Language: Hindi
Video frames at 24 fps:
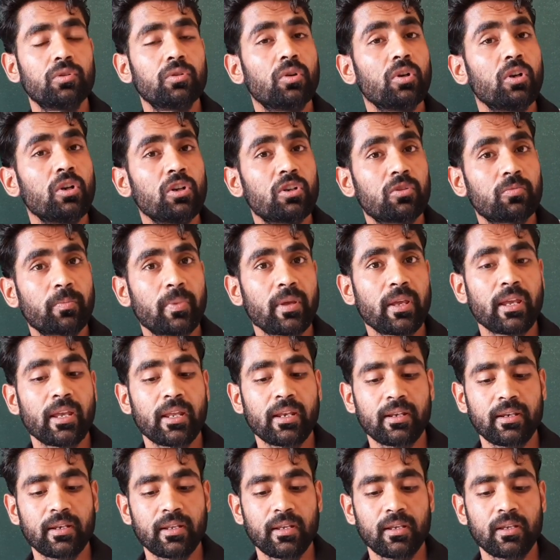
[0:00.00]
जॉइंट्स
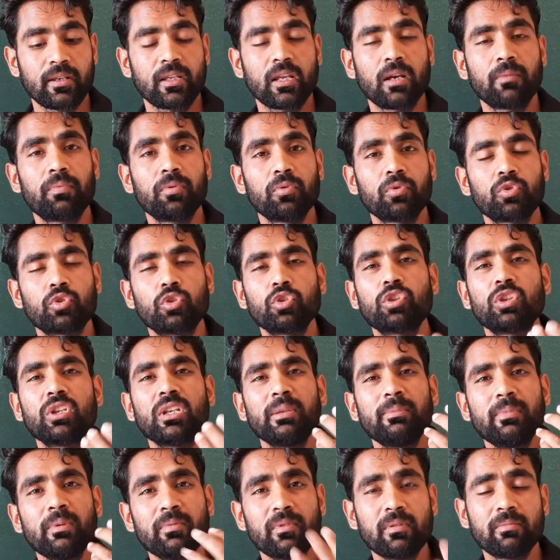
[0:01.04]
पेन या फिर
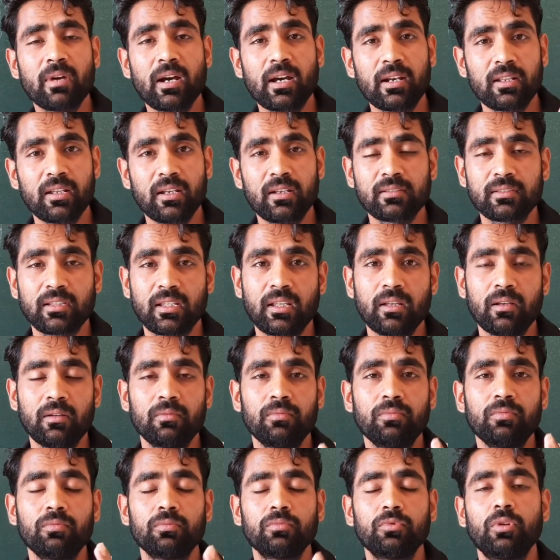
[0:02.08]
जितनी भी बीमारियाँ हैं
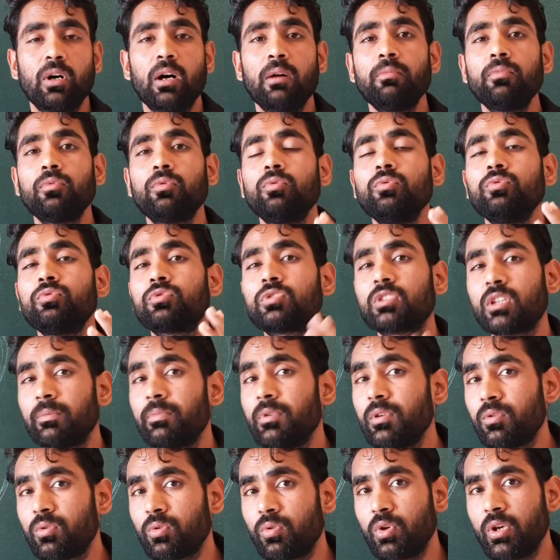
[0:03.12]
हम हम उन
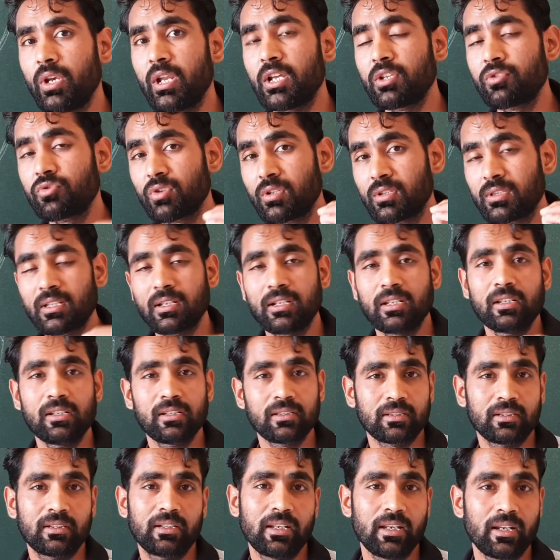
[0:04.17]
सभी को नेचुरल
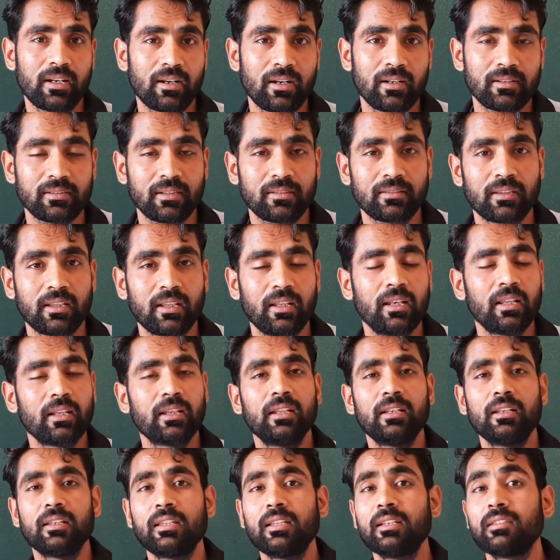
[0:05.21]
तरीके से ठीक कर सकते हैं
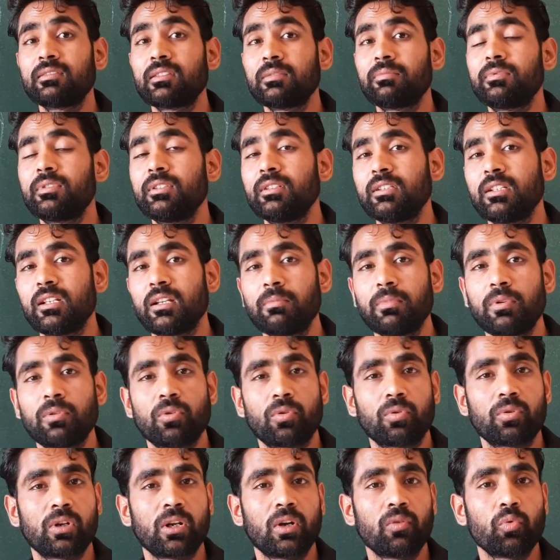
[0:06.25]
लेकिन ये सब चीज़ें हमें
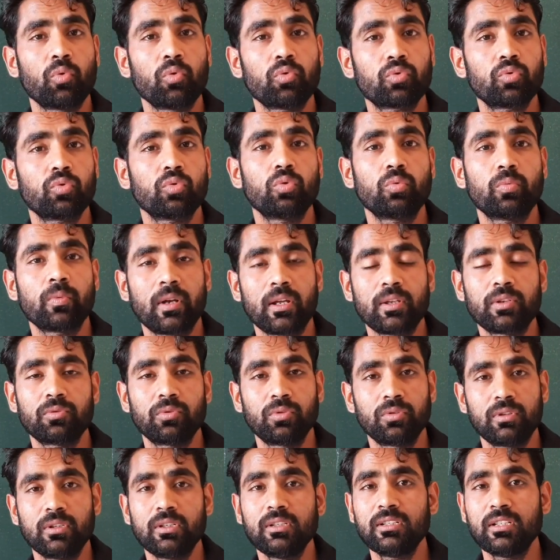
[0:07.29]
डॉक्टर वी स्वरूप राय
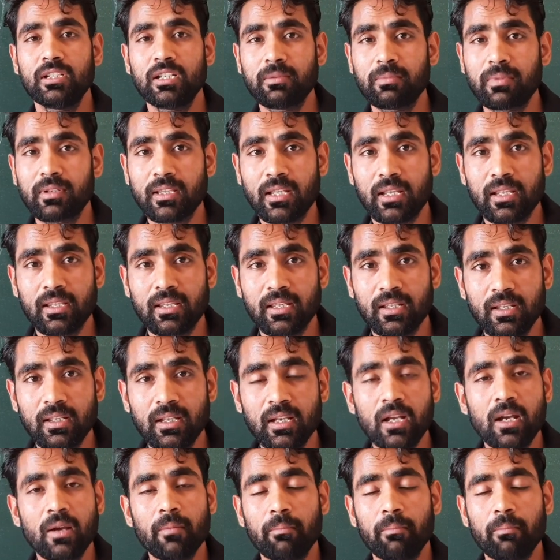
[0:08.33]
चौधरी जी ने बताई हैं